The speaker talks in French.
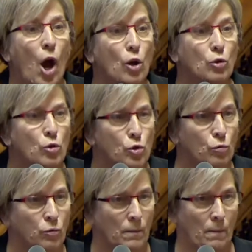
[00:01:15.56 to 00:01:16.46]
est en
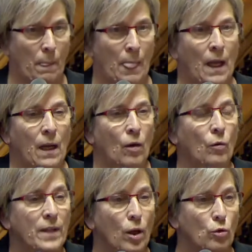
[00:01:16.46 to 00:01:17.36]
dessous.
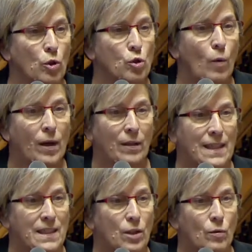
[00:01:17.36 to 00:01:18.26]
On est en dessous alors que
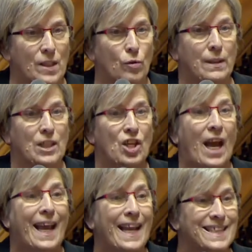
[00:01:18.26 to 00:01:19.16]
la situation est déjà
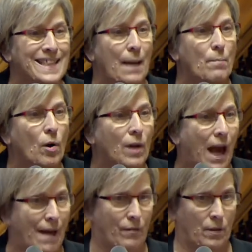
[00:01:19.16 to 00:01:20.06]
extrêmement
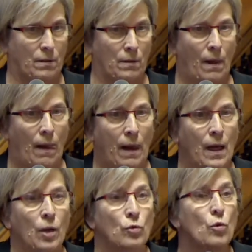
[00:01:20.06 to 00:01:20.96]
grave
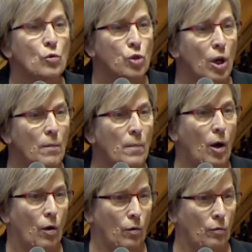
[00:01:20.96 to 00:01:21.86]
non
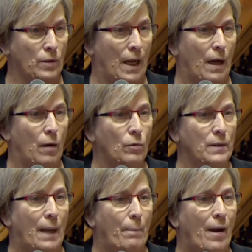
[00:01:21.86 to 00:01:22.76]
seulement on
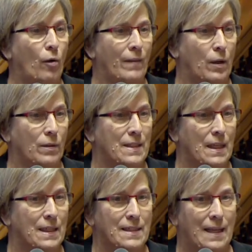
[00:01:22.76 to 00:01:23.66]
n'a pas
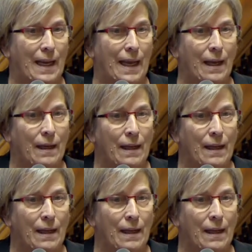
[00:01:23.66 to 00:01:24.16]
revalorisé les salaires,